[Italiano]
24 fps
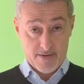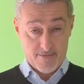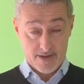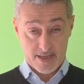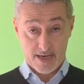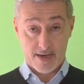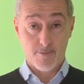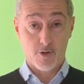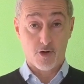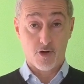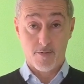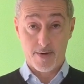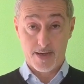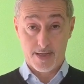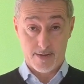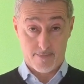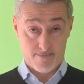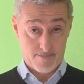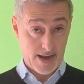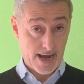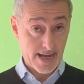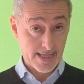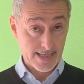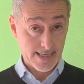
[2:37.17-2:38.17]
Vedremo come
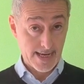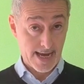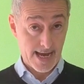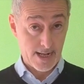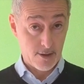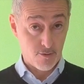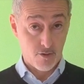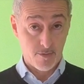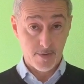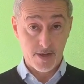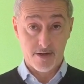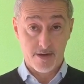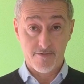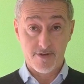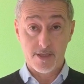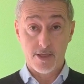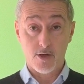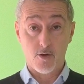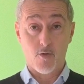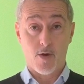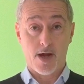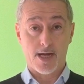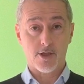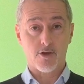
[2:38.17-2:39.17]
andrà il
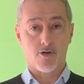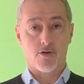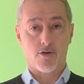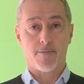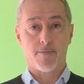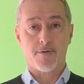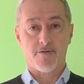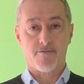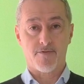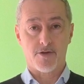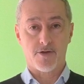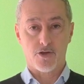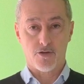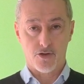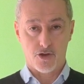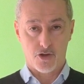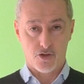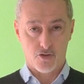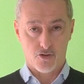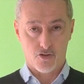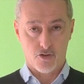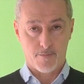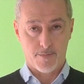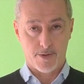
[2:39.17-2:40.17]
2024, le
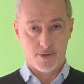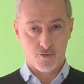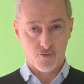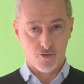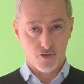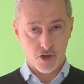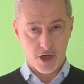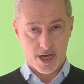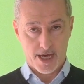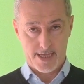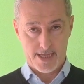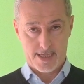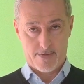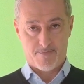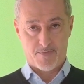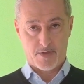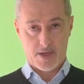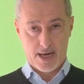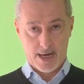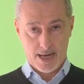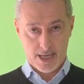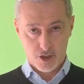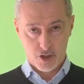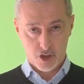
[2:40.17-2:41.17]
previsioni sono per un trend
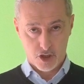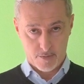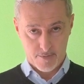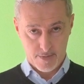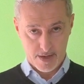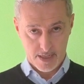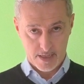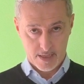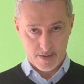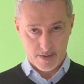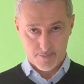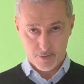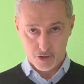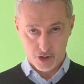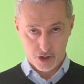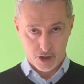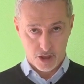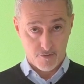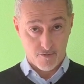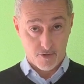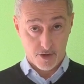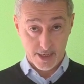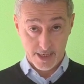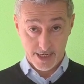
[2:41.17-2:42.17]
leggermente
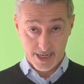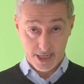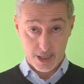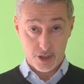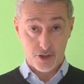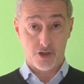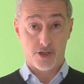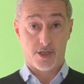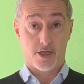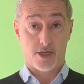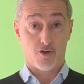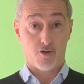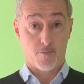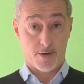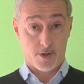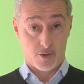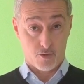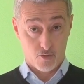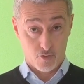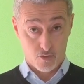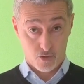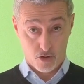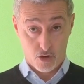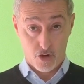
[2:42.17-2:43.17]
positivo in crescita,
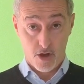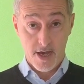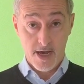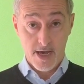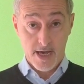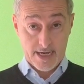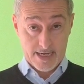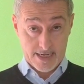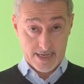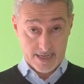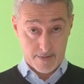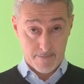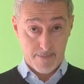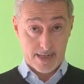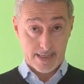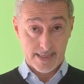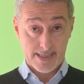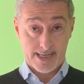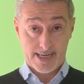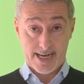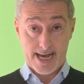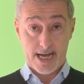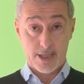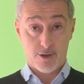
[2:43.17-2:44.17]
soprattutto
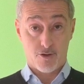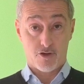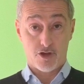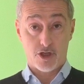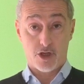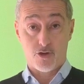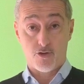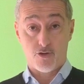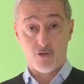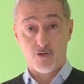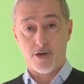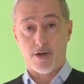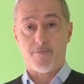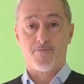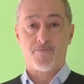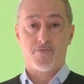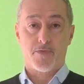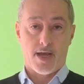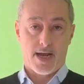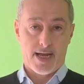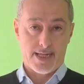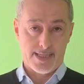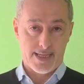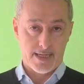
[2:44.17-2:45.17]
rimbalzeranno i settori
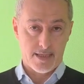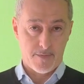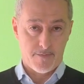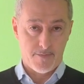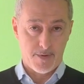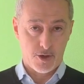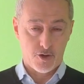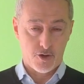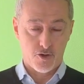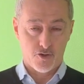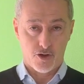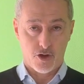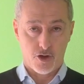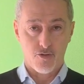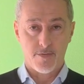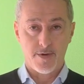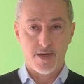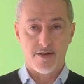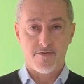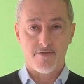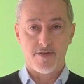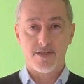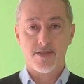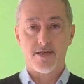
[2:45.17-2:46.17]
andati peggio nel
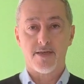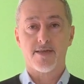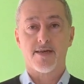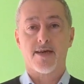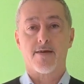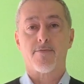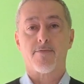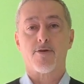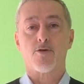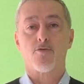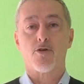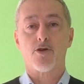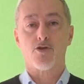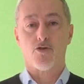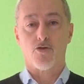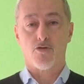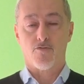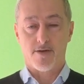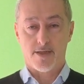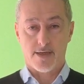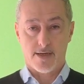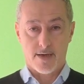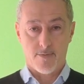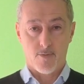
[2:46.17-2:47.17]
2023, ma questo
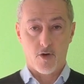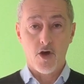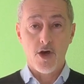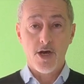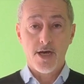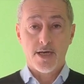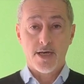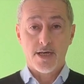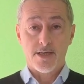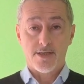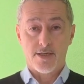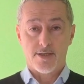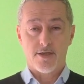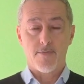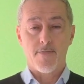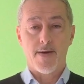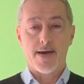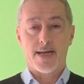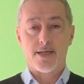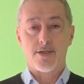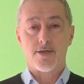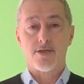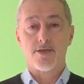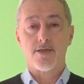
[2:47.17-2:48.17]
lo vedremo
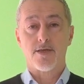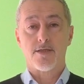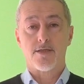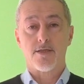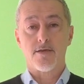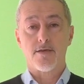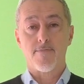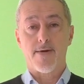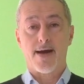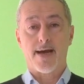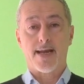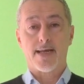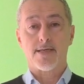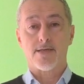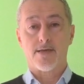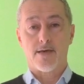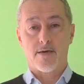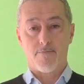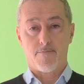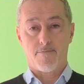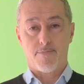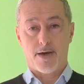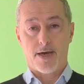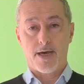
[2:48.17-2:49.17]
settimana di settimana
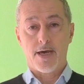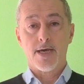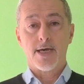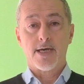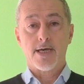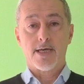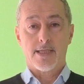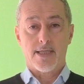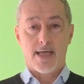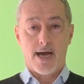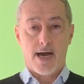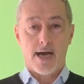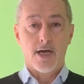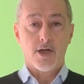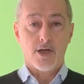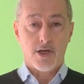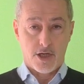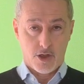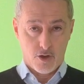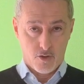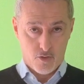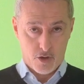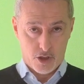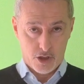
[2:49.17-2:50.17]
sempre da
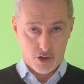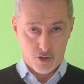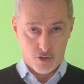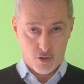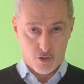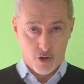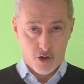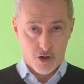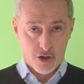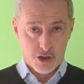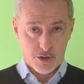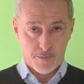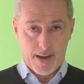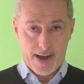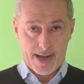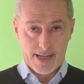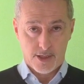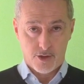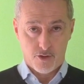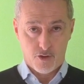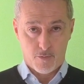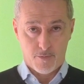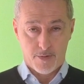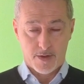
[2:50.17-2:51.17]
in questo
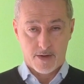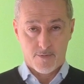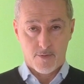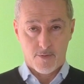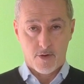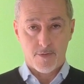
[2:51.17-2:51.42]
spazio.